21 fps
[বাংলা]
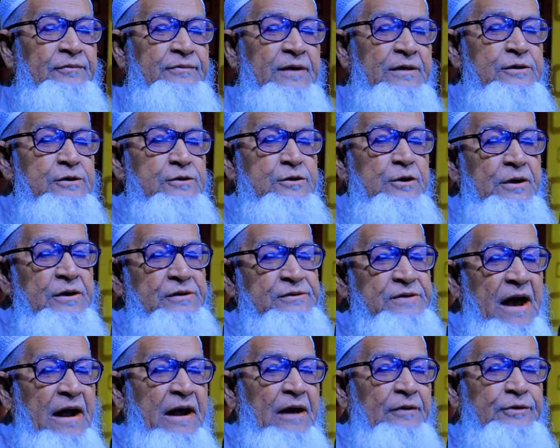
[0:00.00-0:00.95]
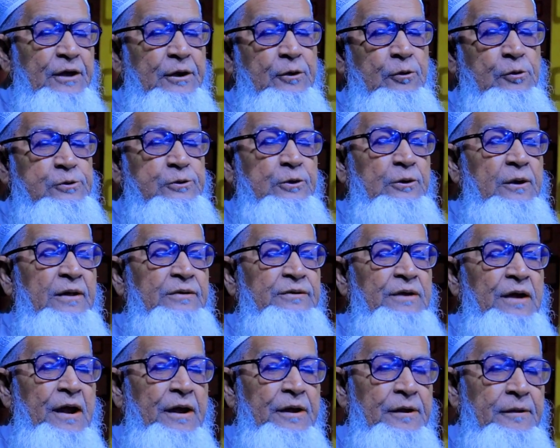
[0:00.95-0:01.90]
যারা তাদের জন্য জাকাতের ঘোষণা
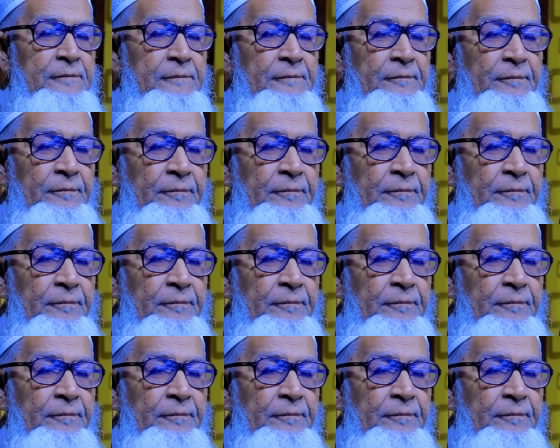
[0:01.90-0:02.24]
দিলেন